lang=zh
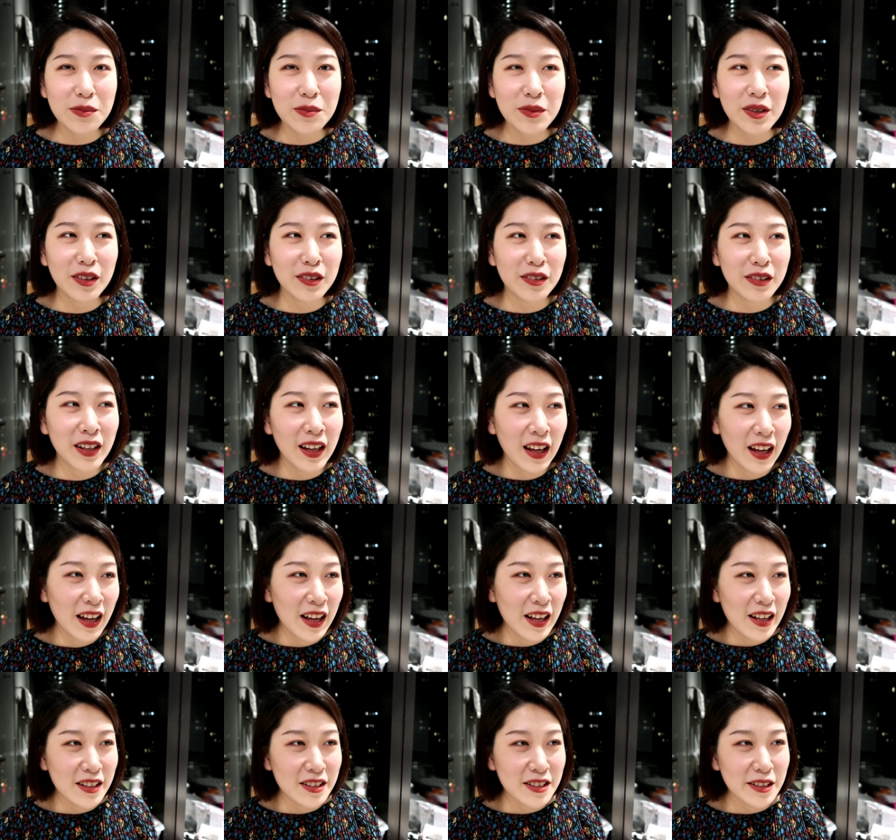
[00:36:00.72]
这么
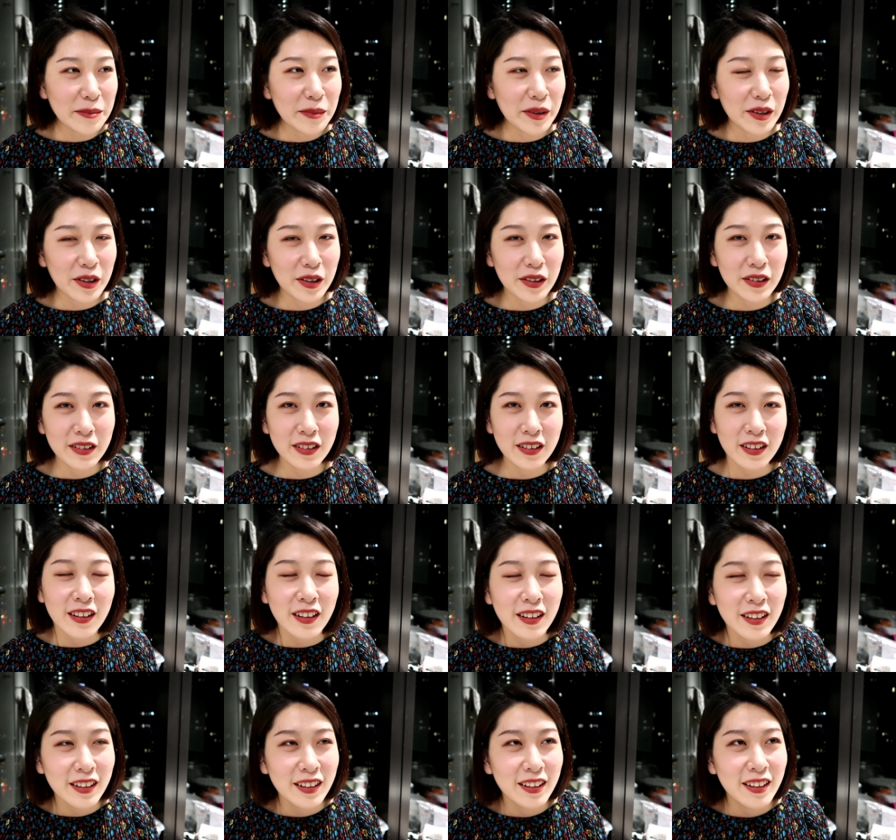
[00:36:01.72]
这么
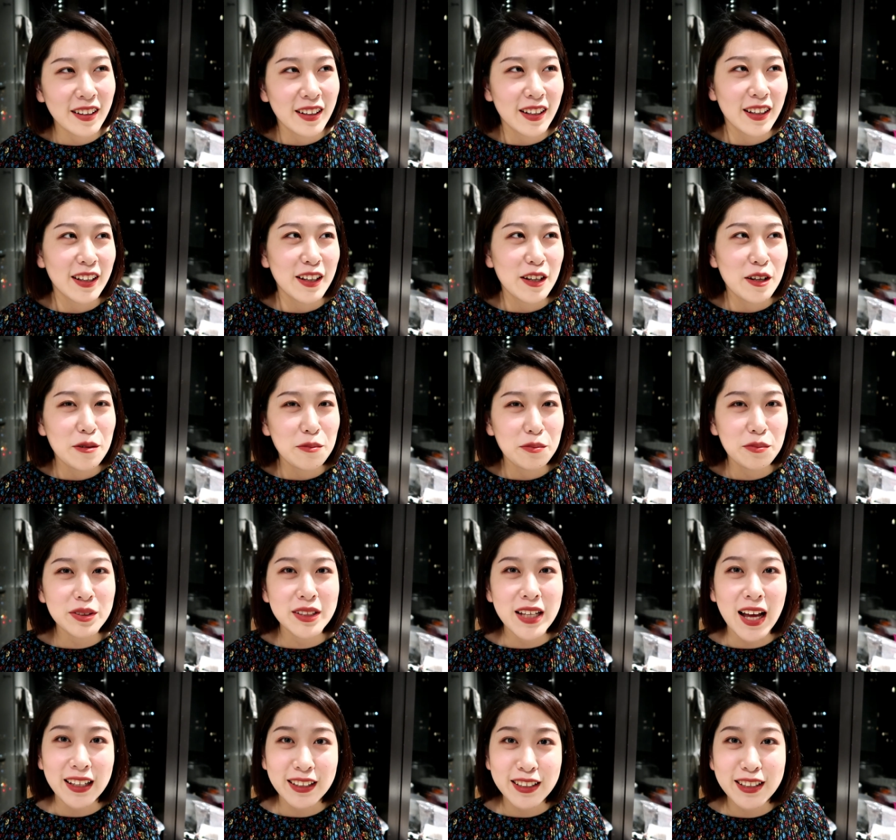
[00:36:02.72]
不
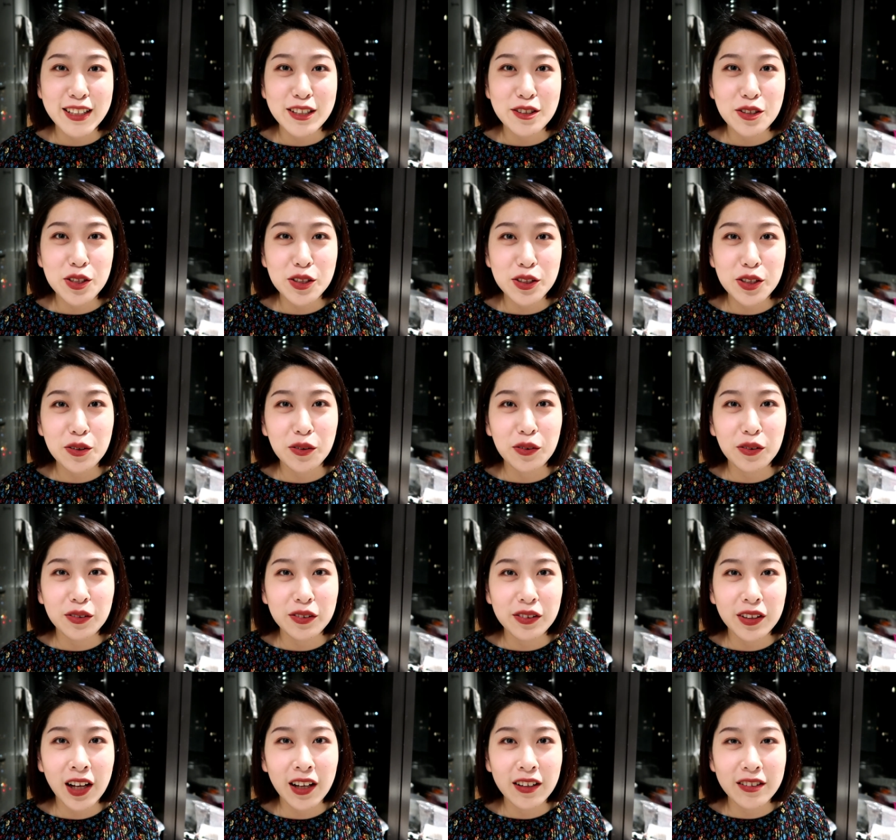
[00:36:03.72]
咋地，就是这
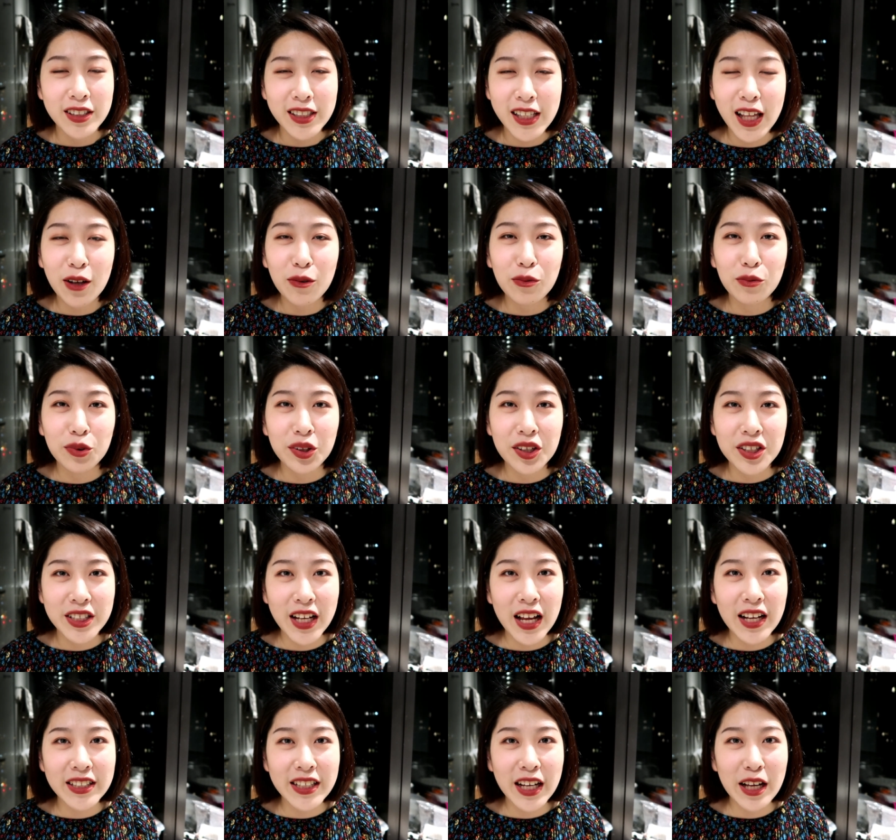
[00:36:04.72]
种好像三无的
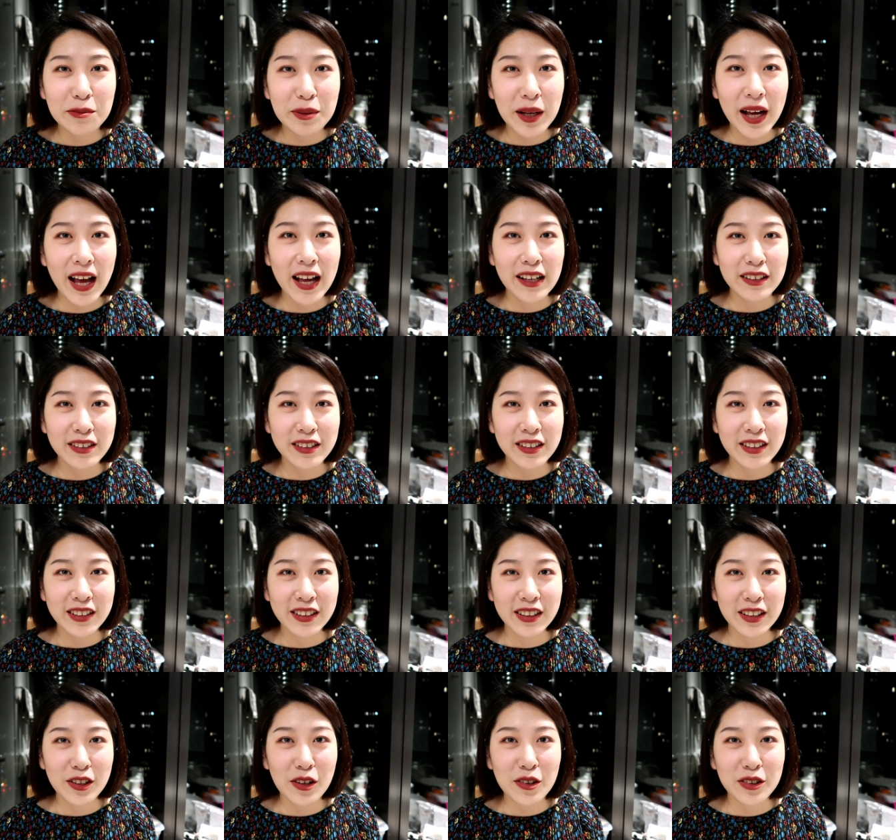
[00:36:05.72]
山寨牌子，
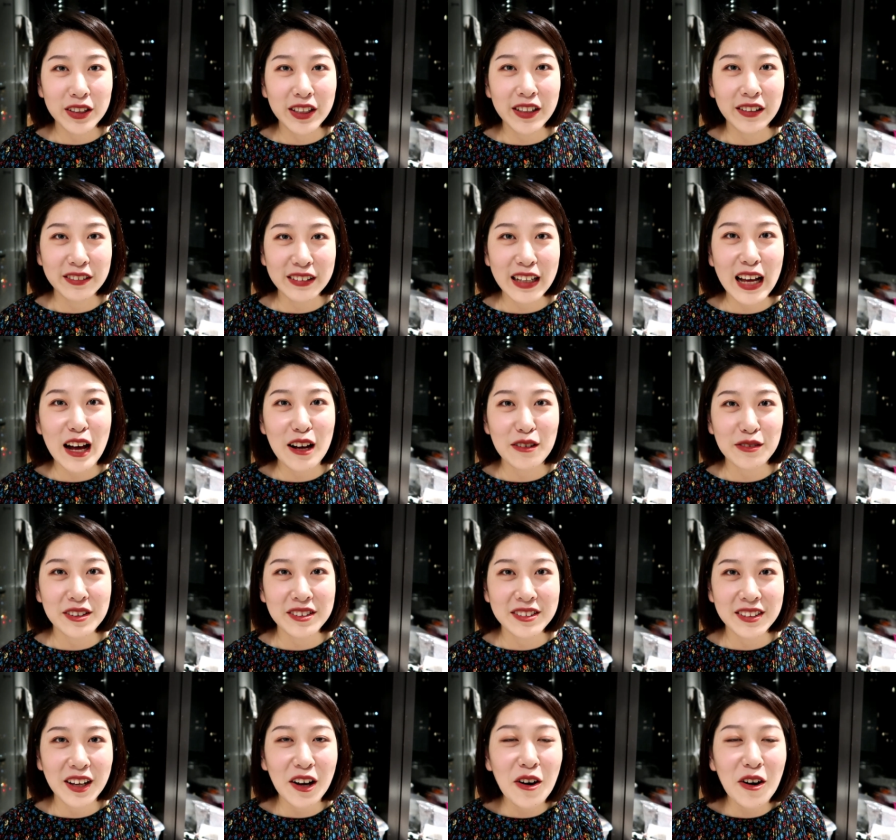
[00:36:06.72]
你倒是挺大方的。